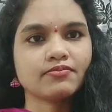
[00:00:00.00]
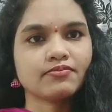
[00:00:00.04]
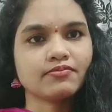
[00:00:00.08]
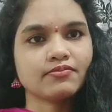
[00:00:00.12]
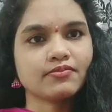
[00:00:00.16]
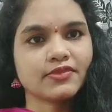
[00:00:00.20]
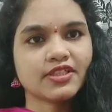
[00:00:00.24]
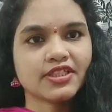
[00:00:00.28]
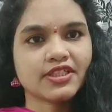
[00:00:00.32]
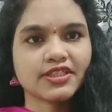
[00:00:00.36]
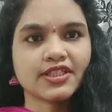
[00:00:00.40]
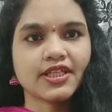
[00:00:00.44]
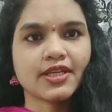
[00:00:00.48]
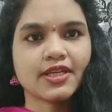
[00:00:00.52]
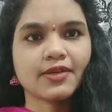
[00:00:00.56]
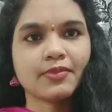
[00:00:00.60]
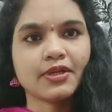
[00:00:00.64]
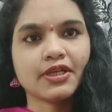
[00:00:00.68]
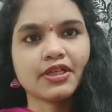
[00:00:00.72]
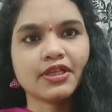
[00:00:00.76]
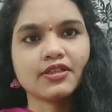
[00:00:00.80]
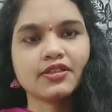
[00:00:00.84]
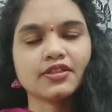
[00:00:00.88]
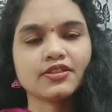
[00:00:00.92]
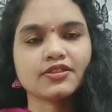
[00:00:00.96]
డిజైన్
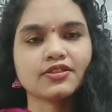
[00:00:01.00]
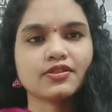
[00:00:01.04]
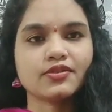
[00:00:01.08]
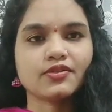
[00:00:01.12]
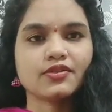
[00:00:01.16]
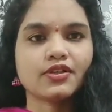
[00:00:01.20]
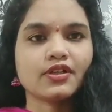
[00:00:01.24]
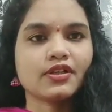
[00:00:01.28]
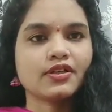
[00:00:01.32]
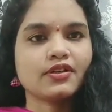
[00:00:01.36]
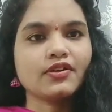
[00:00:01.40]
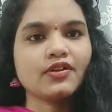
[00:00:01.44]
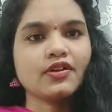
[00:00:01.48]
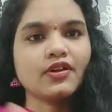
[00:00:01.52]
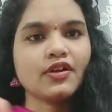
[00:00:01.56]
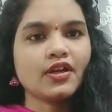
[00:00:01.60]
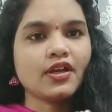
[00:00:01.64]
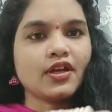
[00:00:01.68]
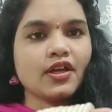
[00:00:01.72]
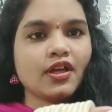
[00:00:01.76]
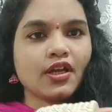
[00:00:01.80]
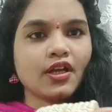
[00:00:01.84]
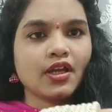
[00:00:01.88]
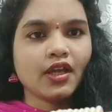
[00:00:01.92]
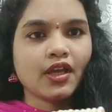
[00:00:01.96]
బట్టి తీసుకుంటారు
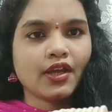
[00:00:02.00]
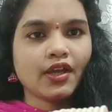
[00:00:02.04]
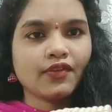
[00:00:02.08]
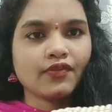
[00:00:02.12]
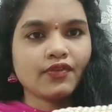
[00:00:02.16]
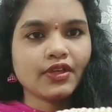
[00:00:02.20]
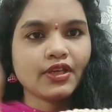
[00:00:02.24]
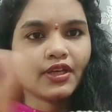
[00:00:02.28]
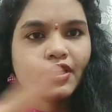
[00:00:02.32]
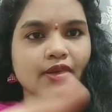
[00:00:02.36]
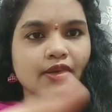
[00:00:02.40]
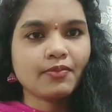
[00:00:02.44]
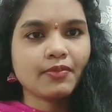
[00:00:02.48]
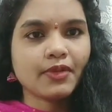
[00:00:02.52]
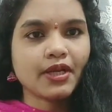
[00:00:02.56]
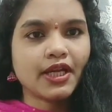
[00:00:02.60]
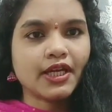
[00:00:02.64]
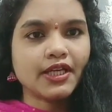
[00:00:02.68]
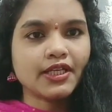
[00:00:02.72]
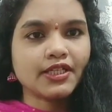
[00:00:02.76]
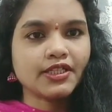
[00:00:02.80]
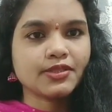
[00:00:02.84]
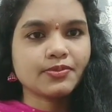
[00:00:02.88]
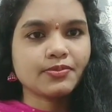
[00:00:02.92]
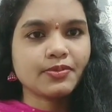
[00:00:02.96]
ఇవి నా
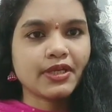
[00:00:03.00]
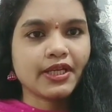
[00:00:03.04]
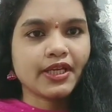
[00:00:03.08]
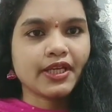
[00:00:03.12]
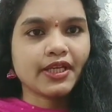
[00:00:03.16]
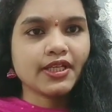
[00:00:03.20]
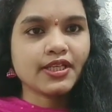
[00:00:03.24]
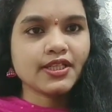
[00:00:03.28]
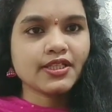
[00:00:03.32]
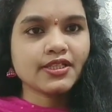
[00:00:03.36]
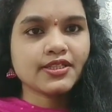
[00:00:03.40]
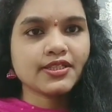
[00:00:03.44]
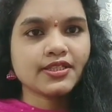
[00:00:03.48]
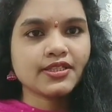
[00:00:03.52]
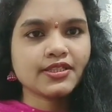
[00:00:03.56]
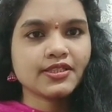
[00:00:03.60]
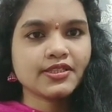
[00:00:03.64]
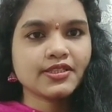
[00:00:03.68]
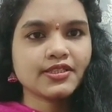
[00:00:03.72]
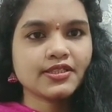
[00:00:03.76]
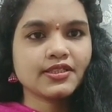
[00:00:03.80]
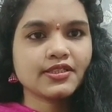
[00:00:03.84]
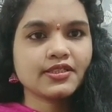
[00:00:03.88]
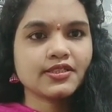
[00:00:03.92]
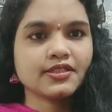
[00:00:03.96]
మ్యారేజ్ బ్యాంగిల్స్
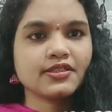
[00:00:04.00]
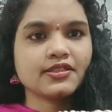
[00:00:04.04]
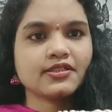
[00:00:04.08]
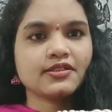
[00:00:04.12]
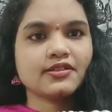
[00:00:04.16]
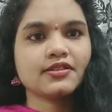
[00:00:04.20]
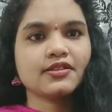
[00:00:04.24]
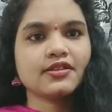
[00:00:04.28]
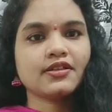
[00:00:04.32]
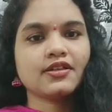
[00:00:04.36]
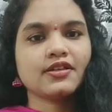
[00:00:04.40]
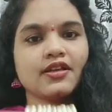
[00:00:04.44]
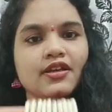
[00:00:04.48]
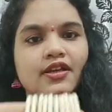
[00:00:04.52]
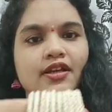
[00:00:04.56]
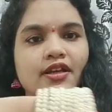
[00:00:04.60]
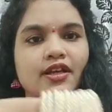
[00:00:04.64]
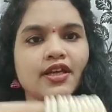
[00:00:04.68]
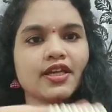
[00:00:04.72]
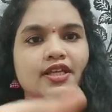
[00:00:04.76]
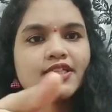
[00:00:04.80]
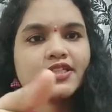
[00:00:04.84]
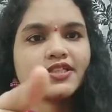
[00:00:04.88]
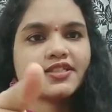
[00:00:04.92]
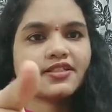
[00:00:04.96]

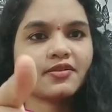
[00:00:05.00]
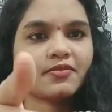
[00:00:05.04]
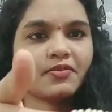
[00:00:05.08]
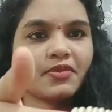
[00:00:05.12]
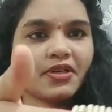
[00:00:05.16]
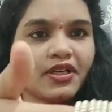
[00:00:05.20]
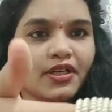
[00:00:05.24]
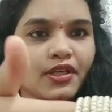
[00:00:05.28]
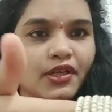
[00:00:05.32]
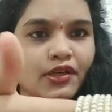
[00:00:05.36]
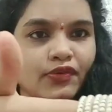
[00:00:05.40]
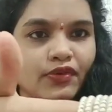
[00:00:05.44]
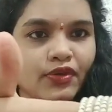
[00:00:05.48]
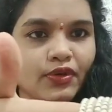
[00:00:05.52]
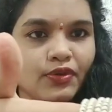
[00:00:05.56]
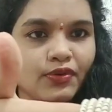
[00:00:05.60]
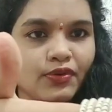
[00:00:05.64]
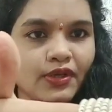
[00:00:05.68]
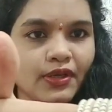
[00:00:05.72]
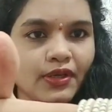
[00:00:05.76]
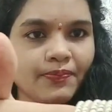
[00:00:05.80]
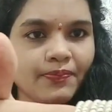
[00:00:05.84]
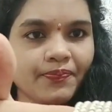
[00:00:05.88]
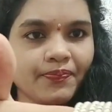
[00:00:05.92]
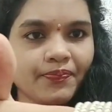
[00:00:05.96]
నాకు ఇష్టం అండి ఇవి కూడా
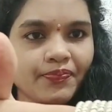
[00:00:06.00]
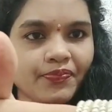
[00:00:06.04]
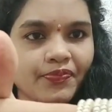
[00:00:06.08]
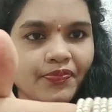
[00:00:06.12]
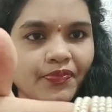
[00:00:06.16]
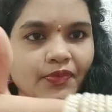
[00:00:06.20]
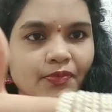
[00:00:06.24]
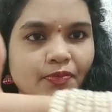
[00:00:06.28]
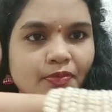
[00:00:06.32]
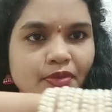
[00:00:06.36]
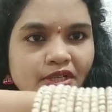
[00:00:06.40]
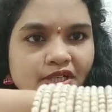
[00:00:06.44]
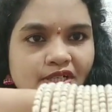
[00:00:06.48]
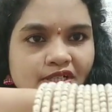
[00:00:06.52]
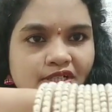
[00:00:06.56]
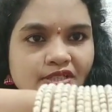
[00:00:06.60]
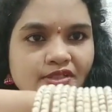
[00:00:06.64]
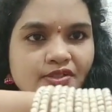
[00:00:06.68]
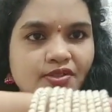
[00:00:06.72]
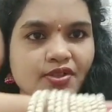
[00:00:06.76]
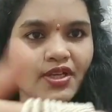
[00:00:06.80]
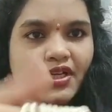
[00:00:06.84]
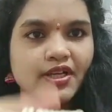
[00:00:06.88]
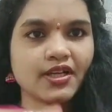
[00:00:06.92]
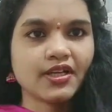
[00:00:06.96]
పర్ల్స్
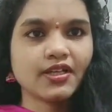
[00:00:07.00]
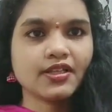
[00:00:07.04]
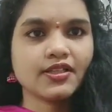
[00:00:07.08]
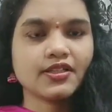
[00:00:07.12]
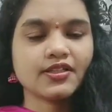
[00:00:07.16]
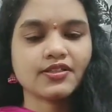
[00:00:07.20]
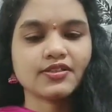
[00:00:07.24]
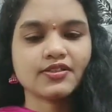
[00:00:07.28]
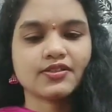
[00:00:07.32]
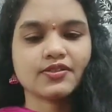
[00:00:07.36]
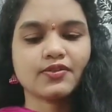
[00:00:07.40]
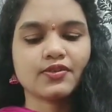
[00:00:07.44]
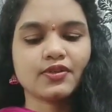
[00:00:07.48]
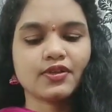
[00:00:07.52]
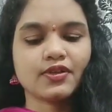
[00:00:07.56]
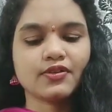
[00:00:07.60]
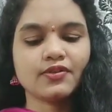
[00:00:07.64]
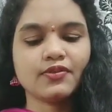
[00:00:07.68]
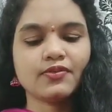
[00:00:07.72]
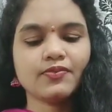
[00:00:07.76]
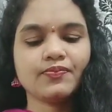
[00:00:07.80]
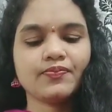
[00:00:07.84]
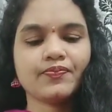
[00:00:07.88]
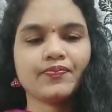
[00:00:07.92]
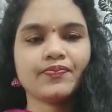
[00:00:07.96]
ఉన్నాయనే తీసుకున్నాను
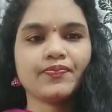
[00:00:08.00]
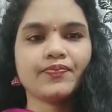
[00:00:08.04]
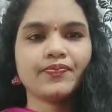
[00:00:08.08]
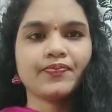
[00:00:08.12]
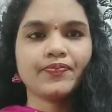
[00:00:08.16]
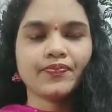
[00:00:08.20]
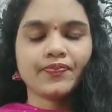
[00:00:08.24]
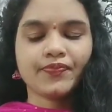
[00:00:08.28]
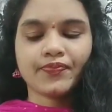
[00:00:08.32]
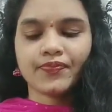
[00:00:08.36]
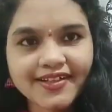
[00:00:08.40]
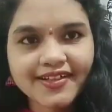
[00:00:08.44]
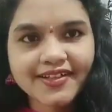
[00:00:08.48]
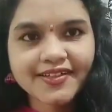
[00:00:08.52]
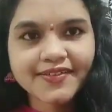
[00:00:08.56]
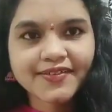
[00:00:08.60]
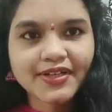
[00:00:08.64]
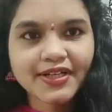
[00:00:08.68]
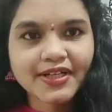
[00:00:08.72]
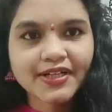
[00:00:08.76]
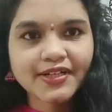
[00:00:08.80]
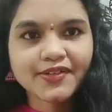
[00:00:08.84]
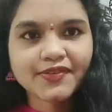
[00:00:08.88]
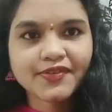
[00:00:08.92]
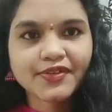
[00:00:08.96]
ఇవాళ
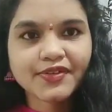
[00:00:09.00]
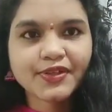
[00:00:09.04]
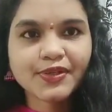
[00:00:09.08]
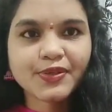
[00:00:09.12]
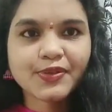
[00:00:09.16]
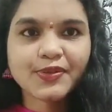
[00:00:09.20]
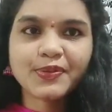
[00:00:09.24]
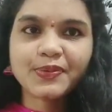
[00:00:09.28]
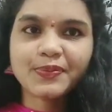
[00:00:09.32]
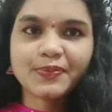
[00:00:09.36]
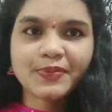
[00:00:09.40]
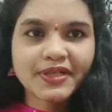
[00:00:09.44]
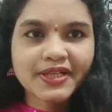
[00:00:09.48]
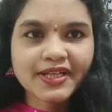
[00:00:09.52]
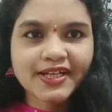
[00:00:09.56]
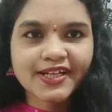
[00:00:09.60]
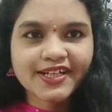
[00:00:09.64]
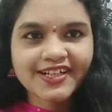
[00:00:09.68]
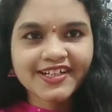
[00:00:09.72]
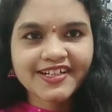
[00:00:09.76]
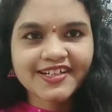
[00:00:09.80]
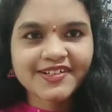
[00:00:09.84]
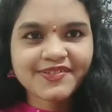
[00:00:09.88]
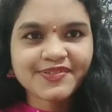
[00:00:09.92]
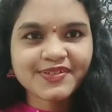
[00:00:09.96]
వీడియో మీకు కనుక
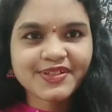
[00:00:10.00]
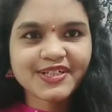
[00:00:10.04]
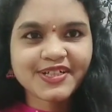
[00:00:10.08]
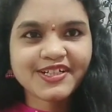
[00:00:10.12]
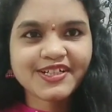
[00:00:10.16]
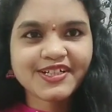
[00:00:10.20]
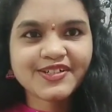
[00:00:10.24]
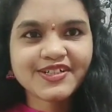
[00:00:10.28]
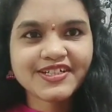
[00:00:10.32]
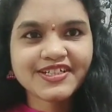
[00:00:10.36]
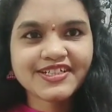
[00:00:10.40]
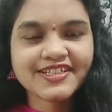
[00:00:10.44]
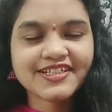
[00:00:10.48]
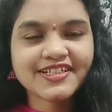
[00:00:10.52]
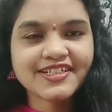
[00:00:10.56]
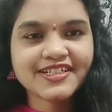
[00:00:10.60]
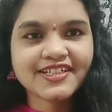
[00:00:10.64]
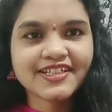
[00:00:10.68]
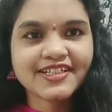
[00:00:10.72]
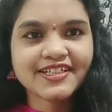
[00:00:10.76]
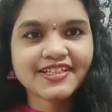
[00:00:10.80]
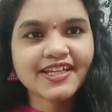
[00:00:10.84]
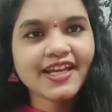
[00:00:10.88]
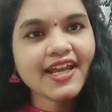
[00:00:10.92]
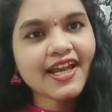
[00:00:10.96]
నా వీడియో
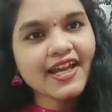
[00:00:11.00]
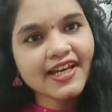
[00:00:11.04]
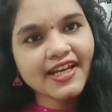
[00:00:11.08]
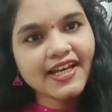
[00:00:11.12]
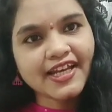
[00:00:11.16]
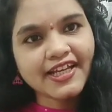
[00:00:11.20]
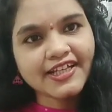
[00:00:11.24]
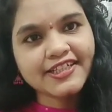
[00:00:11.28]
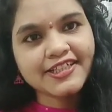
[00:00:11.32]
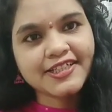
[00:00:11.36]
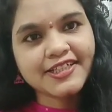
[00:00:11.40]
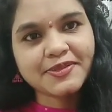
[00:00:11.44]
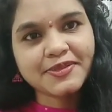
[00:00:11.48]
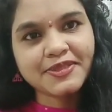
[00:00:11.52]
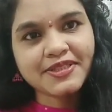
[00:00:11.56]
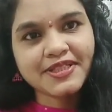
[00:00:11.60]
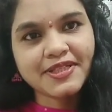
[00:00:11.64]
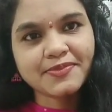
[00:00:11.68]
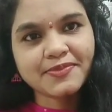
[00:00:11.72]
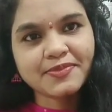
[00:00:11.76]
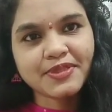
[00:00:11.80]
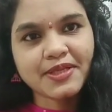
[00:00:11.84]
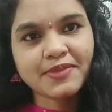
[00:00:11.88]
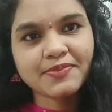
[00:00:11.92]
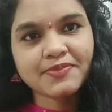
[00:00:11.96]
నచ్చినట్టయితే లైక్ చేసి
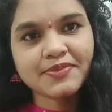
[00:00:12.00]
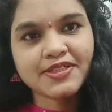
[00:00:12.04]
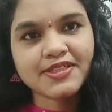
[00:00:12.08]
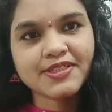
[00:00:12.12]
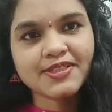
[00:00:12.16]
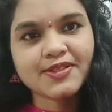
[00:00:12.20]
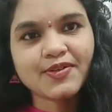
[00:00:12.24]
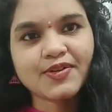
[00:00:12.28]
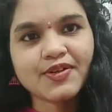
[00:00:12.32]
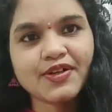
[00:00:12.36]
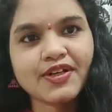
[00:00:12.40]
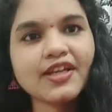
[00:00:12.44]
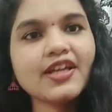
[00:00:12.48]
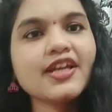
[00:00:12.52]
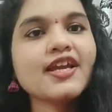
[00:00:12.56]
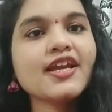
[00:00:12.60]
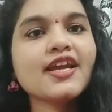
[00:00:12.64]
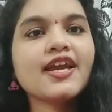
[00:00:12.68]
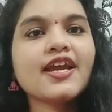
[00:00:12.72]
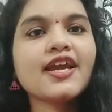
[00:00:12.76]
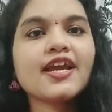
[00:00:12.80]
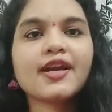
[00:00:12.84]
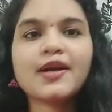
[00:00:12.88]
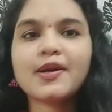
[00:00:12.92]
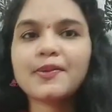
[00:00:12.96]
సబ్స్క్రైబ్ చేసుకోండి
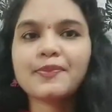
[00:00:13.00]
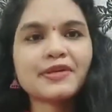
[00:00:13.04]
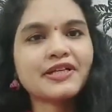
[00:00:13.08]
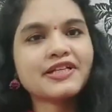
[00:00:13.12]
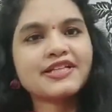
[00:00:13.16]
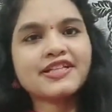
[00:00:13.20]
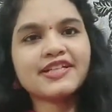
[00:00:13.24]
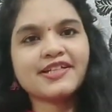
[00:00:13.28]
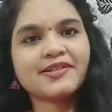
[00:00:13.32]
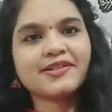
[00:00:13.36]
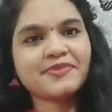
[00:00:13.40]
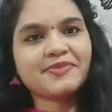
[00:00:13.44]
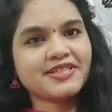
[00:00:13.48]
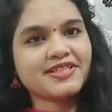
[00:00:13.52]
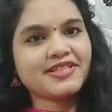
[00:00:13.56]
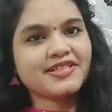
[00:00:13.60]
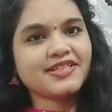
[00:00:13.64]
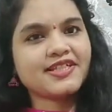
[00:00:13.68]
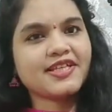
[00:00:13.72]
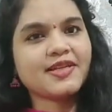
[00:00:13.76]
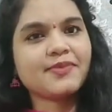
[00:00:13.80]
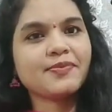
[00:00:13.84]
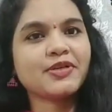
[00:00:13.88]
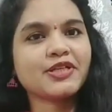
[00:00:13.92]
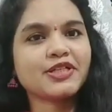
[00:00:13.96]
కమెంట్ చేయడం
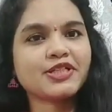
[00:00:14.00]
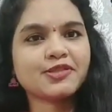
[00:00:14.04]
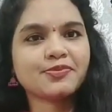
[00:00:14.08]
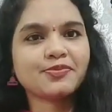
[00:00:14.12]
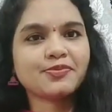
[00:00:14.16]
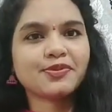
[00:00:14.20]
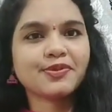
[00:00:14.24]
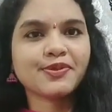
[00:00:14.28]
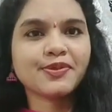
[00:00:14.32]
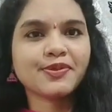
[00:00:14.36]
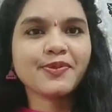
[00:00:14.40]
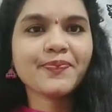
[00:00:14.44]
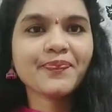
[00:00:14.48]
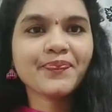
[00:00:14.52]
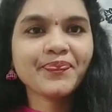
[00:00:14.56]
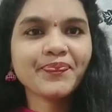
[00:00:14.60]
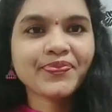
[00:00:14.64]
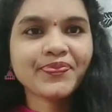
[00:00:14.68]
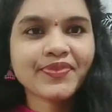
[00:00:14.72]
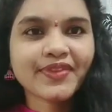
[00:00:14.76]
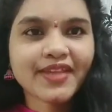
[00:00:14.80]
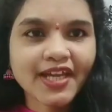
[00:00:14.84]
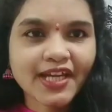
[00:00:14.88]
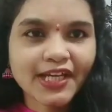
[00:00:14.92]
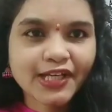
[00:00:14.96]
అస్సలు మర్చిపోద్దు
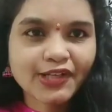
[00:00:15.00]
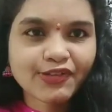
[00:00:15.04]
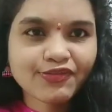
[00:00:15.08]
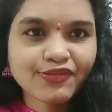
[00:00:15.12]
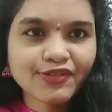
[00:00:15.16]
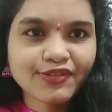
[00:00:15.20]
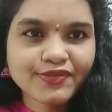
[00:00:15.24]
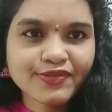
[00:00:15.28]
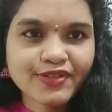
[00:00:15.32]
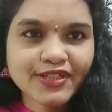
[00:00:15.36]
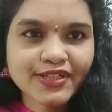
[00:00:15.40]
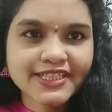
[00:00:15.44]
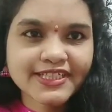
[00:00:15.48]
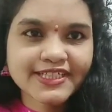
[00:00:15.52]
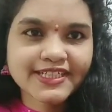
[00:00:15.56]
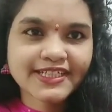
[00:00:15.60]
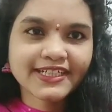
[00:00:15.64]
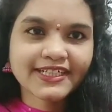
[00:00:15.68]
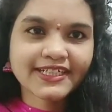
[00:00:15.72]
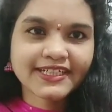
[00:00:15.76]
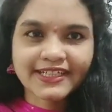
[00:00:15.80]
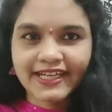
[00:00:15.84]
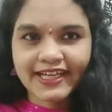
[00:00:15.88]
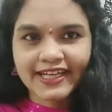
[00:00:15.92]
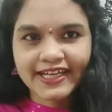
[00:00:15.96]
థ్యాంక్ ఫర్ వాచింగ్
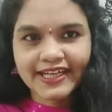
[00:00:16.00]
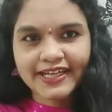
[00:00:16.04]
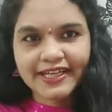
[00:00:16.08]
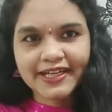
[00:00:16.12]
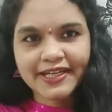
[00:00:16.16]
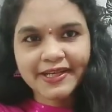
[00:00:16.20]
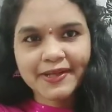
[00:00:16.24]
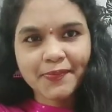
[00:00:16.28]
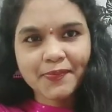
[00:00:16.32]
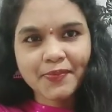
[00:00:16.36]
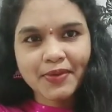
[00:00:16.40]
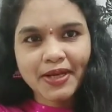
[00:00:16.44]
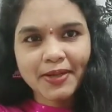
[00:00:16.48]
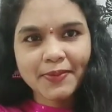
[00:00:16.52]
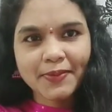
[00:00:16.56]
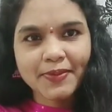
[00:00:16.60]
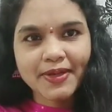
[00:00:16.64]
టేక్ కేర్ బాయ్ బాయ్